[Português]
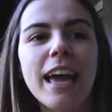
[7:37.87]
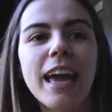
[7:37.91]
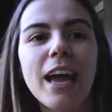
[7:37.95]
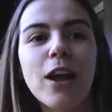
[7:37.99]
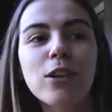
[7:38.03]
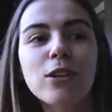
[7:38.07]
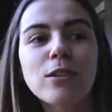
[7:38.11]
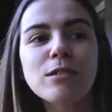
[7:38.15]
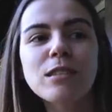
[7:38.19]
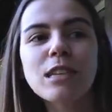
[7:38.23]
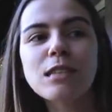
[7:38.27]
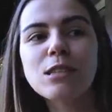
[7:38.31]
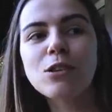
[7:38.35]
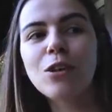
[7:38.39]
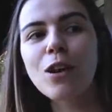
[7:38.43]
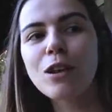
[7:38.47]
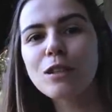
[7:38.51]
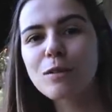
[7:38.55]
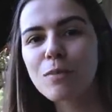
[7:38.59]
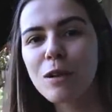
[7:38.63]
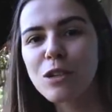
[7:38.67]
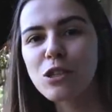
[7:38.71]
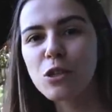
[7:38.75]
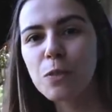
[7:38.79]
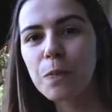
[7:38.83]
Eu não sei se eu
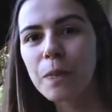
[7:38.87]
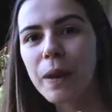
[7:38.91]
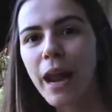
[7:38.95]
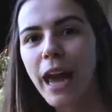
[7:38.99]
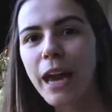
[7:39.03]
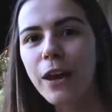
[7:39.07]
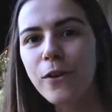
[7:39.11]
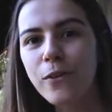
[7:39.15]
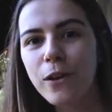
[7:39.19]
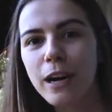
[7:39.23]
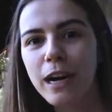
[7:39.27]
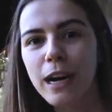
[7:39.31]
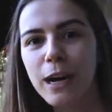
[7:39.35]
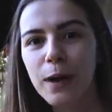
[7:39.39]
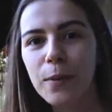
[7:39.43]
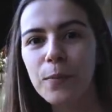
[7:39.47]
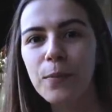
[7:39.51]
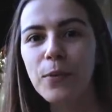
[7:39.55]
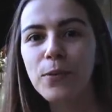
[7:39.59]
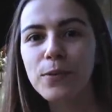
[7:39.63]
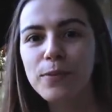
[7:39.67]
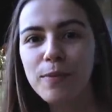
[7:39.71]
gosto mais de praia ou campo.